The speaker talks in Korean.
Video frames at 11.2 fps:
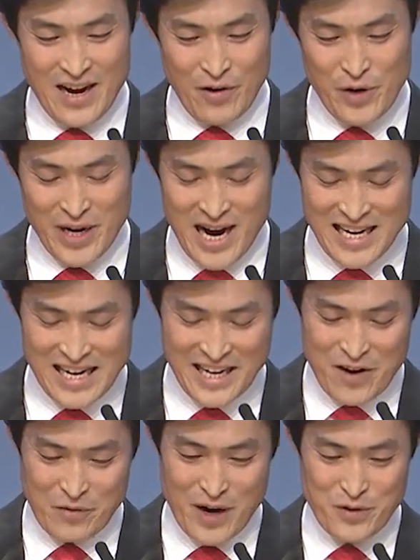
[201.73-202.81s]
우리가 하나님께
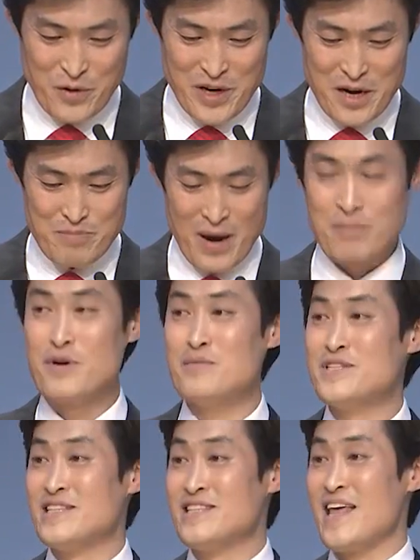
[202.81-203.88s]
영광을 돌리는
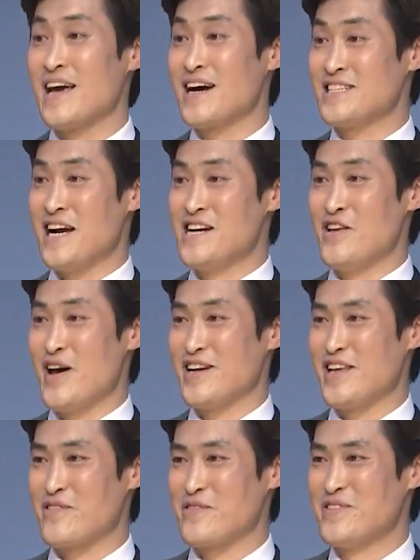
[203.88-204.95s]
방법은 내가 잘 돼야
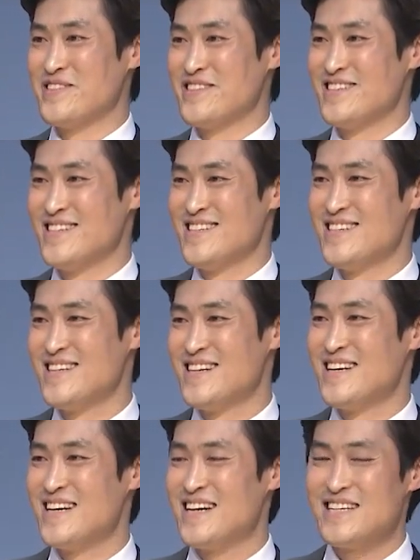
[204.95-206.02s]
되고
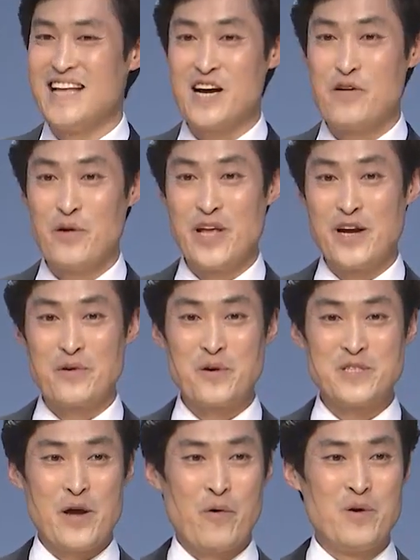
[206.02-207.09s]
내가 원하는
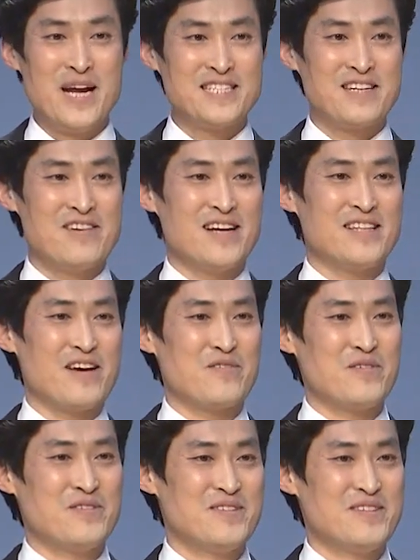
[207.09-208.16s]
곳에 올라서야 되고
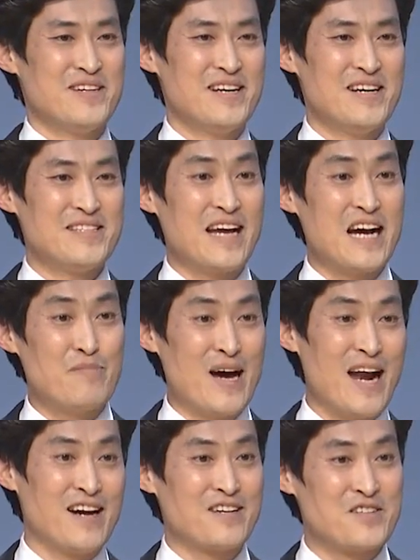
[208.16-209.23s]
내가
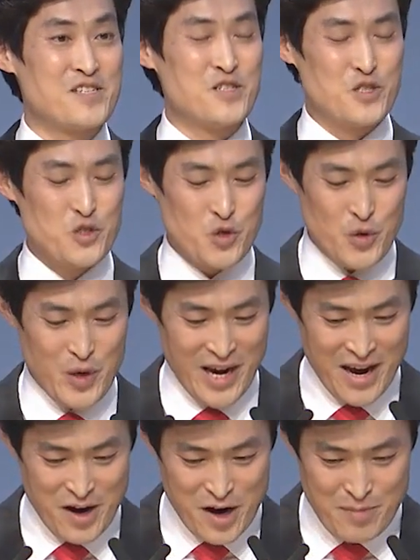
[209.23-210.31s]
바라는 것을
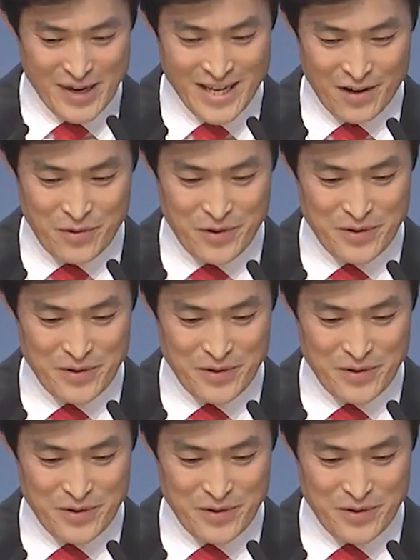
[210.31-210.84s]
취하여야만 하고